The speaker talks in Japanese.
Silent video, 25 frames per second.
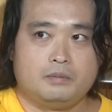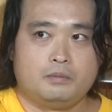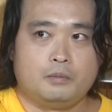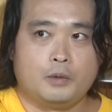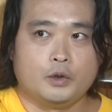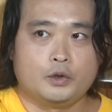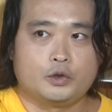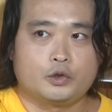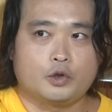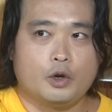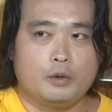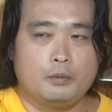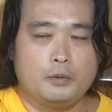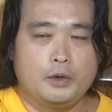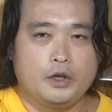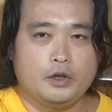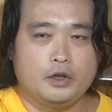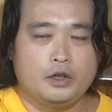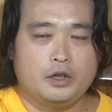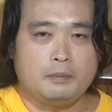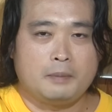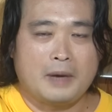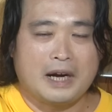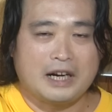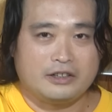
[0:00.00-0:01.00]

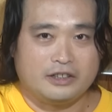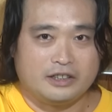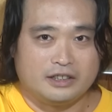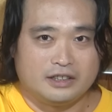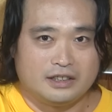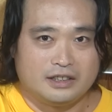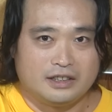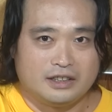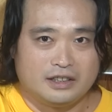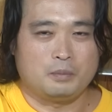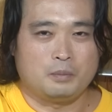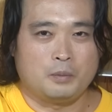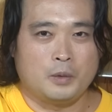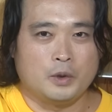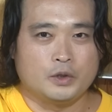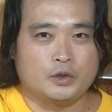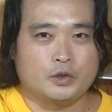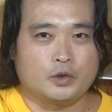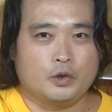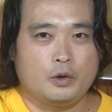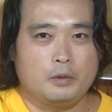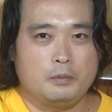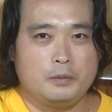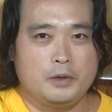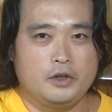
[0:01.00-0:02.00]
モスコミュールマグ。
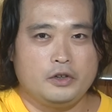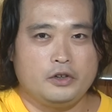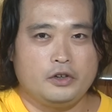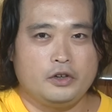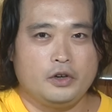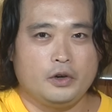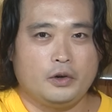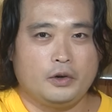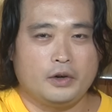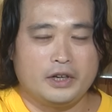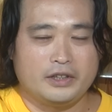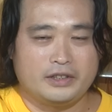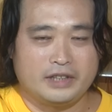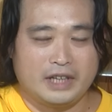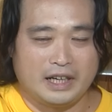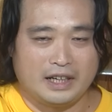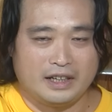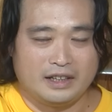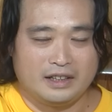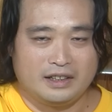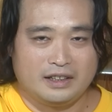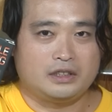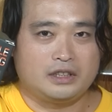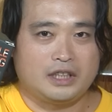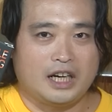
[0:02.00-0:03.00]
モスコミュール用ですね。
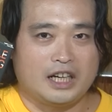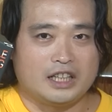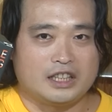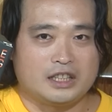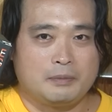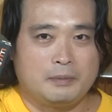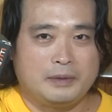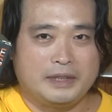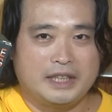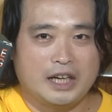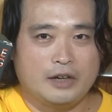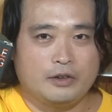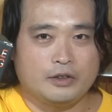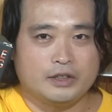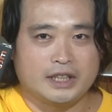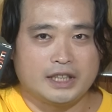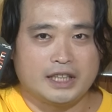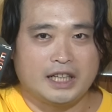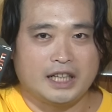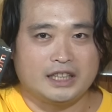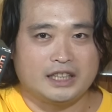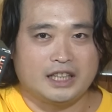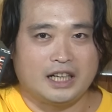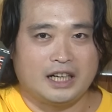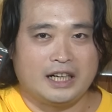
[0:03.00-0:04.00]
ただ冷たいお
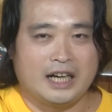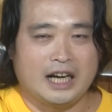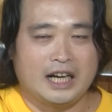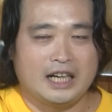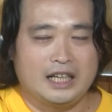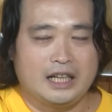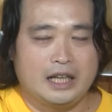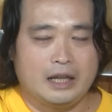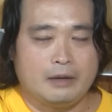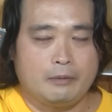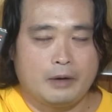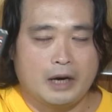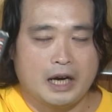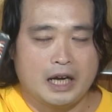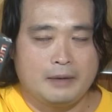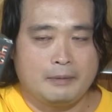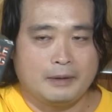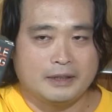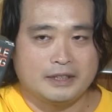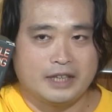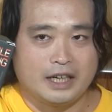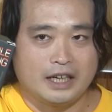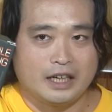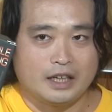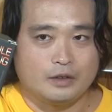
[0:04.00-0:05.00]
酒だったら何にでも合い
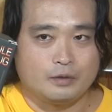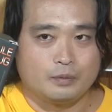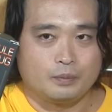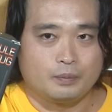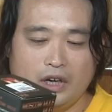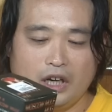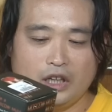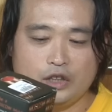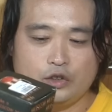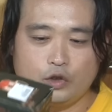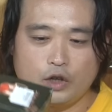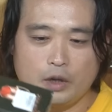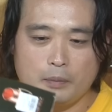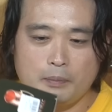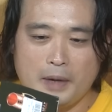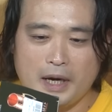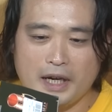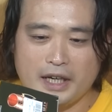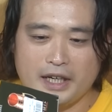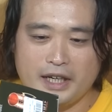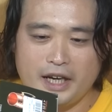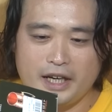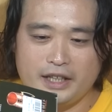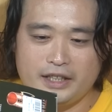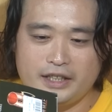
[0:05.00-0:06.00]
ますね。あとこれ
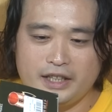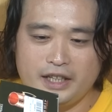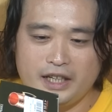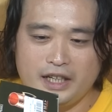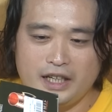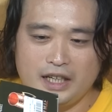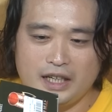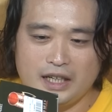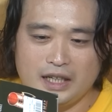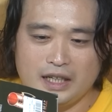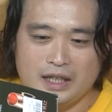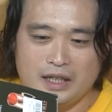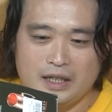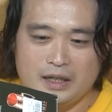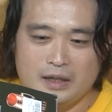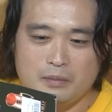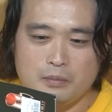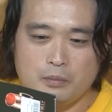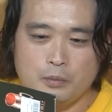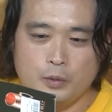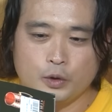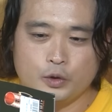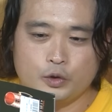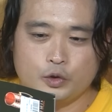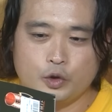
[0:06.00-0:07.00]
パッケージに
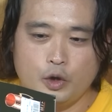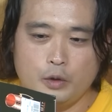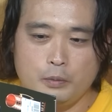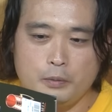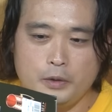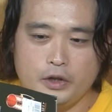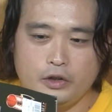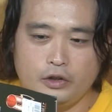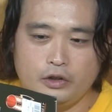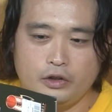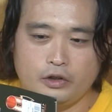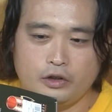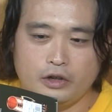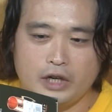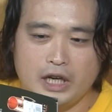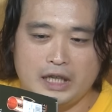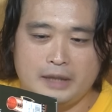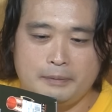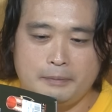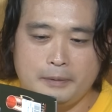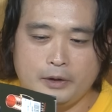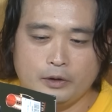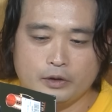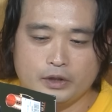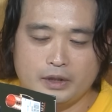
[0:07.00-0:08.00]
モスコミュールの
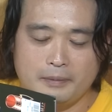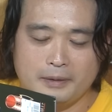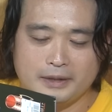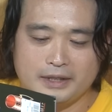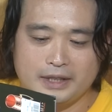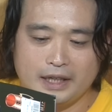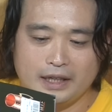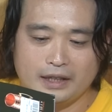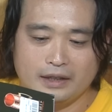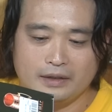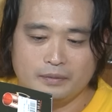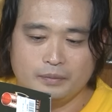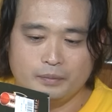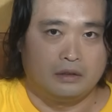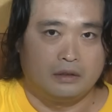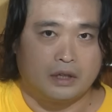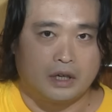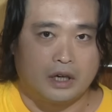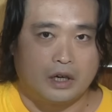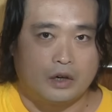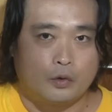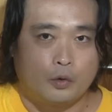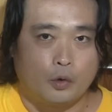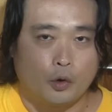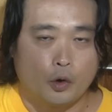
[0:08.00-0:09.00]
レシピ載ってますね。だ
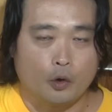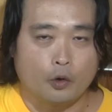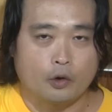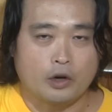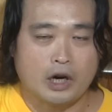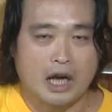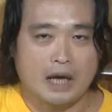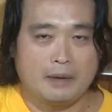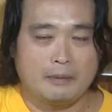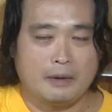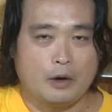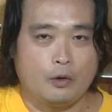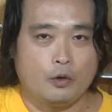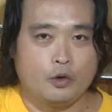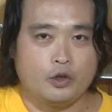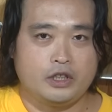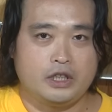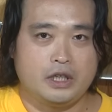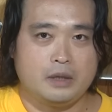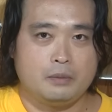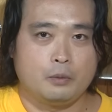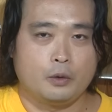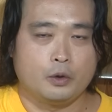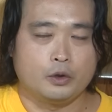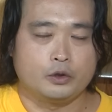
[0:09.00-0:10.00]
からこれを買えば美味
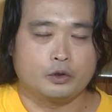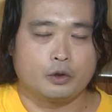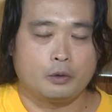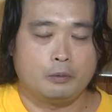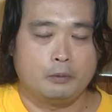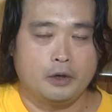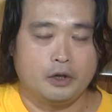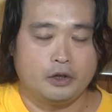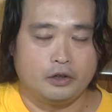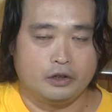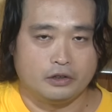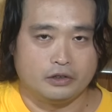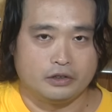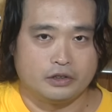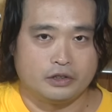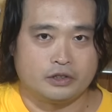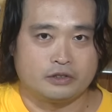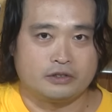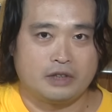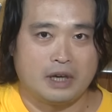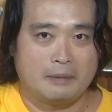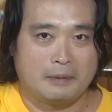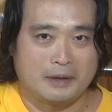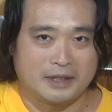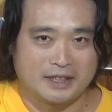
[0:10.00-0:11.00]
しいモスコミュール
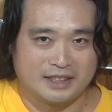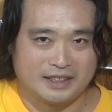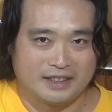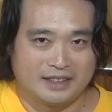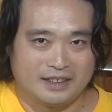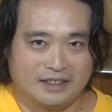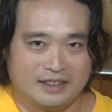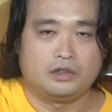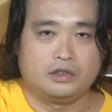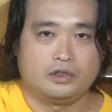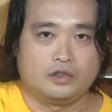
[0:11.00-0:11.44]
作れます。